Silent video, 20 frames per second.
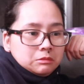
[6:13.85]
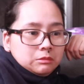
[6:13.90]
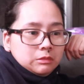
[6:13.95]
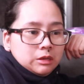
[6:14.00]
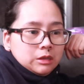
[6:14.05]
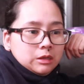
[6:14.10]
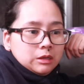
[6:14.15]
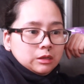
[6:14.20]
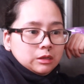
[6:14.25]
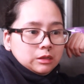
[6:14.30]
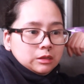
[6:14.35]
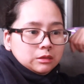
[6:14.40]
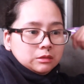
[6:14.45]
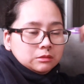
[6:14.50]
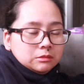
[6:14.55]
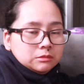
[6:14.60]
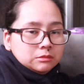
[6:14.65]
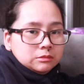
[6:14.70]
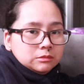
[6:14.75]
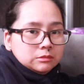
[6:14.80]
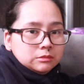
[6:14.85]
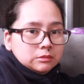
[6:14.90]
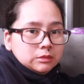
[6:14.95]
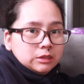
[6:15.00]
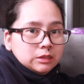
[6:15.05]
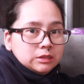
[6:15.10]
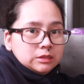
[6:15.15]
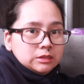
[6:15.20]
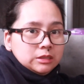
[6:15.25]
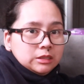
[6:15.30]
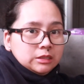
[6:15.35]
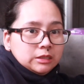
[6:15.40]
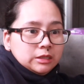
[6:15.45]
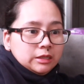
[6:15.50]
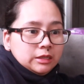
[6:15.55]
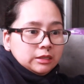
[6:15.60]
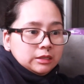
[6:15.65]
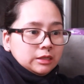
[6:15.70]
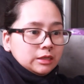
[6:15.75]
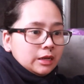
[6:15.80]
baka magising na
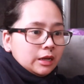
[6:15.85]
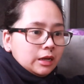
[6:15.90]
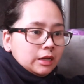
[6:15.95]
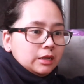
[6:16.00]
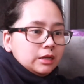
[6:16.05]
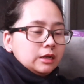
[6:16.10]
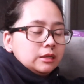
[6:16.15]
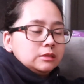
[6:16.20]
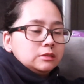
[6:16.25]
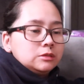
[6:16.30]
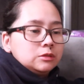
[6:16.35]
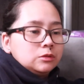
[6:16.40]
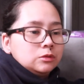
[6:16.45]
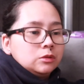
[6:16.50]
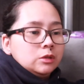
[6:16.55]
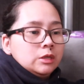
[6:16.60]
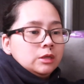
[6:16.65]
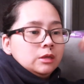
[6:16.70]
rin kagad. So,